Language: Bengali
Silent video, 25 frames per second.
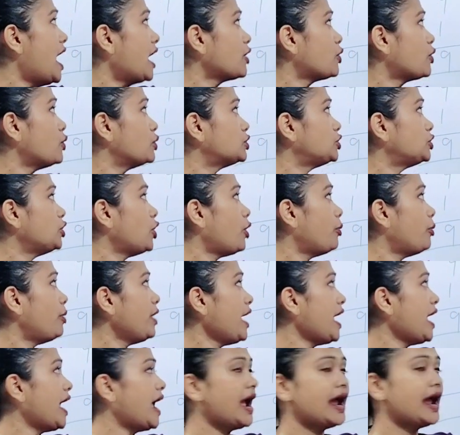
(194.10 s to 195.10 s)
আর করতে
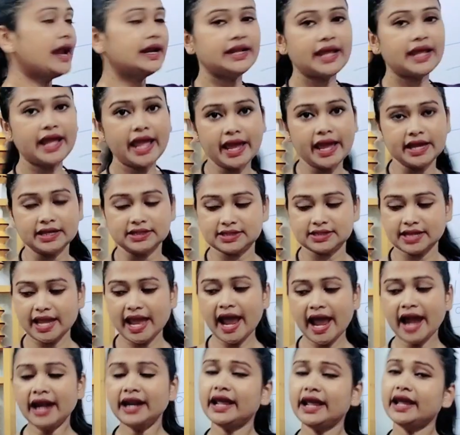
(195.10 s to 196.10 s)
হবে অ্যাড এইট
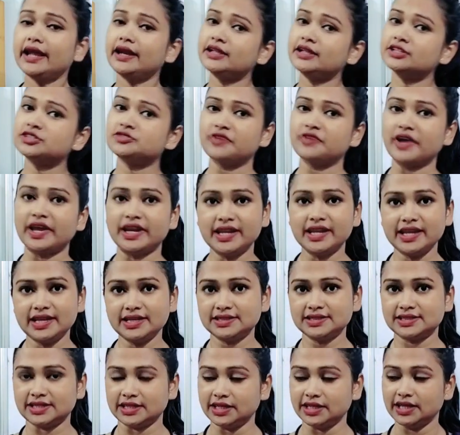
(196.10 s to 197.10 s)
অ্যাড এইট ইজ ভেরি
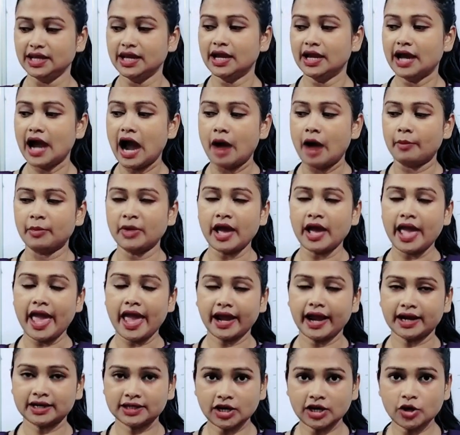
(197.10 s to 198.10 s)
ইজি আমরা
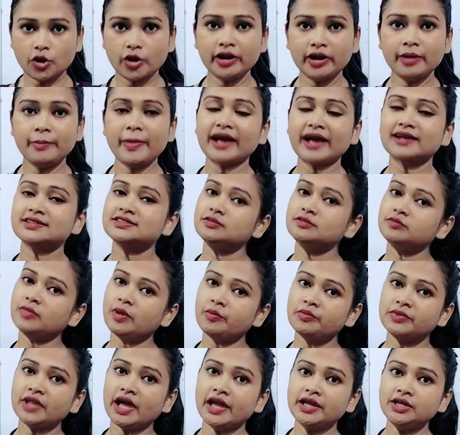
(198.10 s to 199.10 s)
একটা রডে
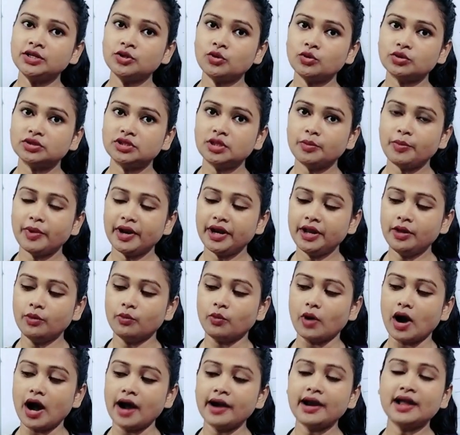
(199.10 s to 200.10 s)
ম্যাক্সিমাম নাইন করতে পারি
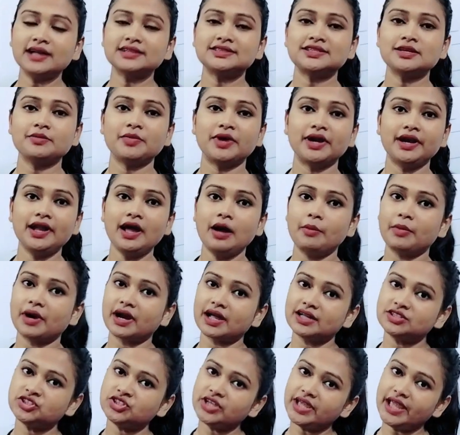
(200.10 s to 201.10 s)
ওয়ান আছে মানে
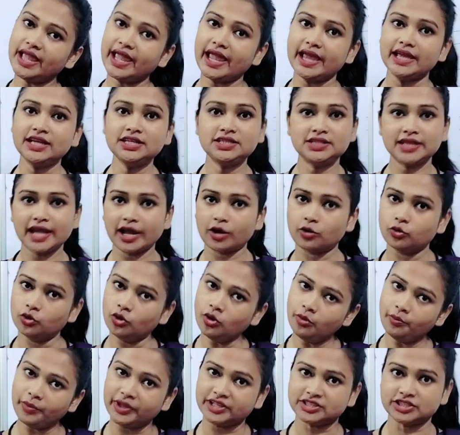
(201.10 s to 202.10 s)
আমার কাছে এইট
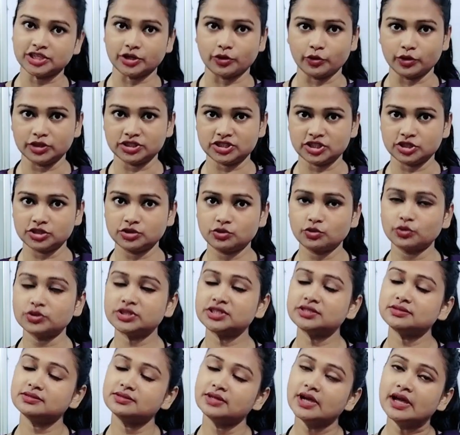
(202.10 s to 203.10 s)
এখনো বেঁচে রয়েছে তো
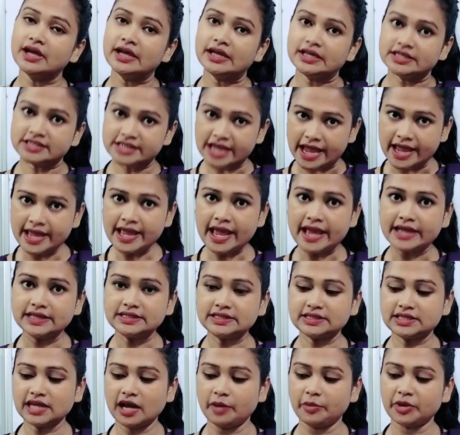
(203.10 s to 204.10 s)
সেই
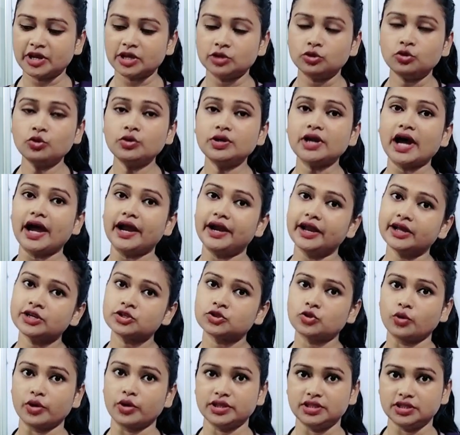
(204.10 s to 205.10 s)
এইটটা আমি কিন্তু
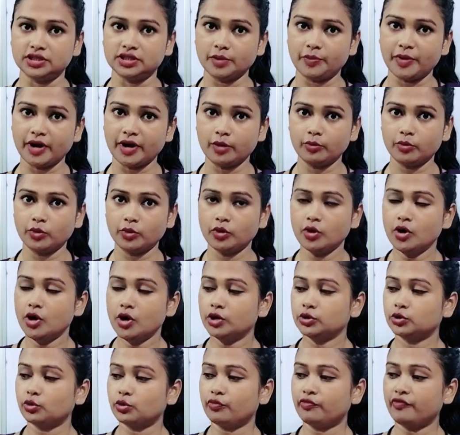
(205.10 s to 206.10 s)
ডাইরেক্ট করে দিতে পারবো
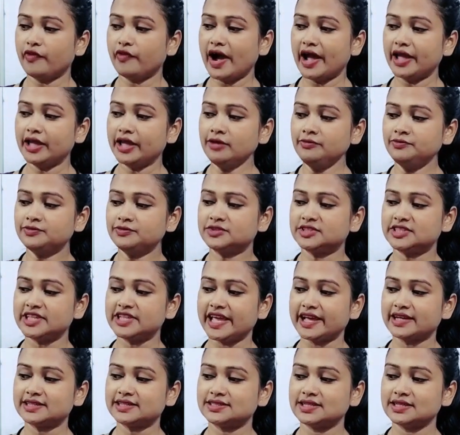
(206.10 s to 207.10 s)
তো ফাইভ
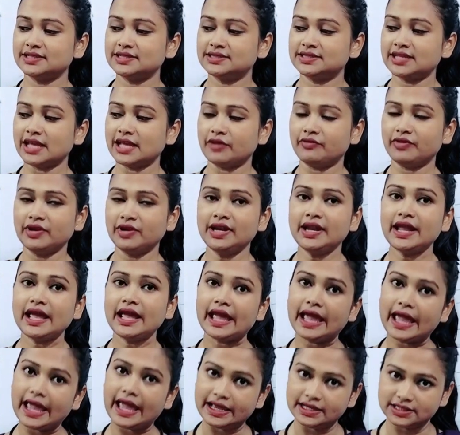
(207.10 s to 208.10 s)
সিক্স সেভেন
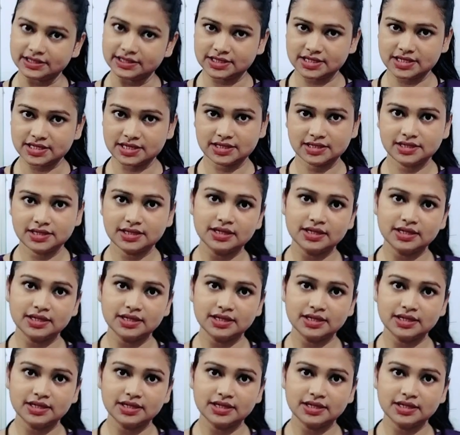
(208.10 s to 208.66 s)
এইট